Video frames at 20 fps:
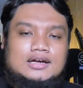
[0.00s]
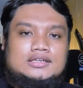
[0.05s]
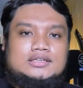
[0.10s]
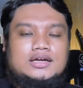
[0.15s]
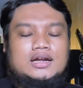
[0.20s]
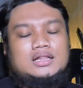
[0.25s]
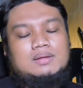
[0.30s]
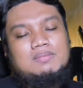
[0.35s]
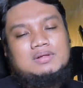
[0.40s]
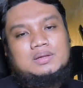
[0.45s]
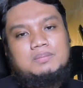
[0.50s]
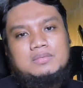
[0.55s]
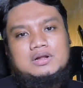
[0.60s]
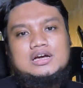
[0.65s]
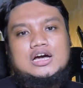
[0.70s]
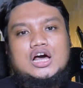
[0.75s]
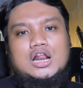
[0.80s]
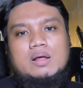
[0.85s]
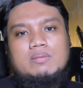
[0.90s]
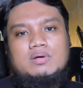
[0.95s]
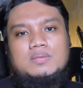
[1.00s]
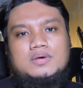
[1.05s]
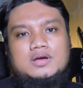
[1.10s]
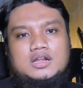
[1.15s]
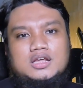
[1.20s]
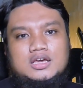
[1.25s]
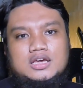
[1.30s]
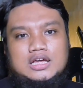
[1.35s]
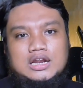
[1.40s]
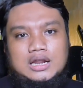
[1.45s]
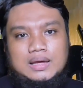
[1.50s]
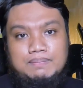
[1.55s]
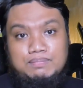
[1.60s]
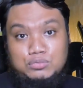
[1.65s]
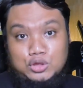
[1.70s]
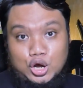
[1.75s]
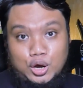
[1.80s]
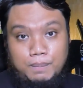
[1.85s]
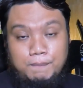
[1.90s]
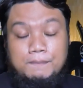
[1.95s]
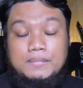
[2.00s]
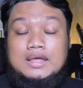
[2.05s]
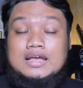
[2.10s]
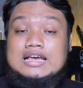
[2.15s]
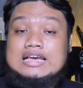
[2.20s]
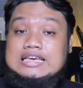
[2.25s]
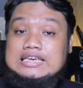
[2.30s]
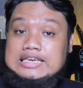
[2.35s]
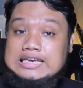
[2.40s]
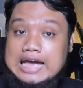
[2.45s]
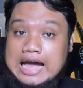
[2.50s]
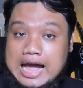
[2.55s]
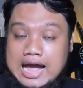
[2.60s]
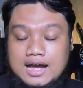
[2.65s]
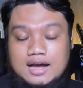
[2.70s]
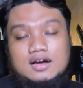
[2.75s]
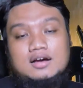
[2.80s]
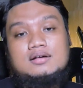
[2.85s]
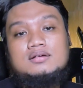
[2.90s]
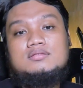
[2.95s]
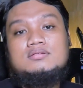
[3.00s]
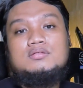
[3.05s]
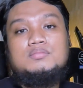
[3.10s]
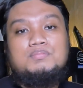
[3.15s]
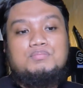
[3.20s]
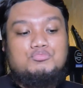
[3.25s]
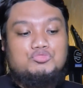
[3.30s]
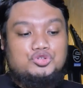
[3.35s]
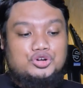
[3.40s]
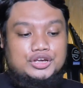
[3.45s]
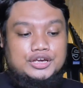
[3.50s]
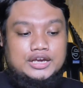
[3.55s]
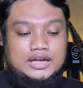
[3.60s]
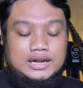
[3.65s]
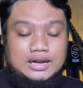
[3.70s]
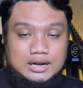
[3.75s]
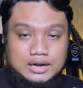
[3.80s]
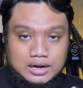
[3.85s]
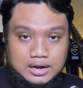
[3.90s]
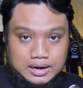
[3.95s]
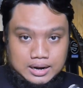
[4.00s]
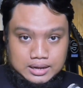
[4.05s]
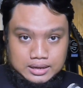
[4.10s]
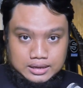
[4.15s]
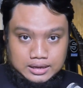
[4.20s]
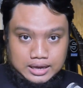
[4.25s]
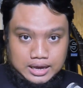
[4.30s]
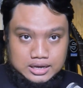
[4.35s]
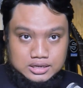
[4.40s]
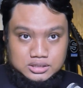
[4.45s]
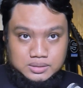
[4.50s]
Jadi teman-teman kalau memiliki laptop yang mungkin ya